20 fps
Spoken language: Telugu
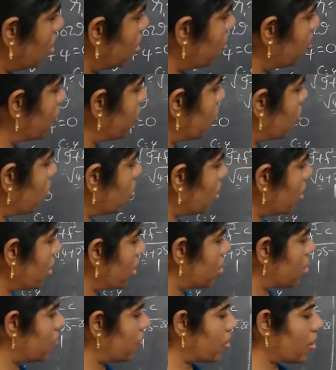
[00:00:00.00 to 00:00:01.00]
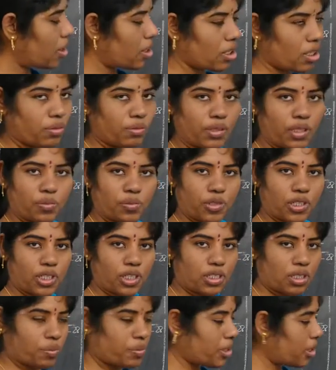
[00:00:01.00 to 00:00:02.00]
ఎప్పుడు కూడా ఎస్ వన్ అంటే మనం మొదటి
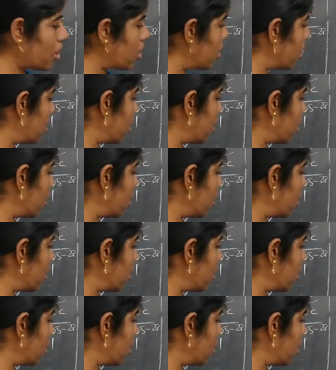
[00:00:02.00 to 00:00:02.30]
సమీకరణం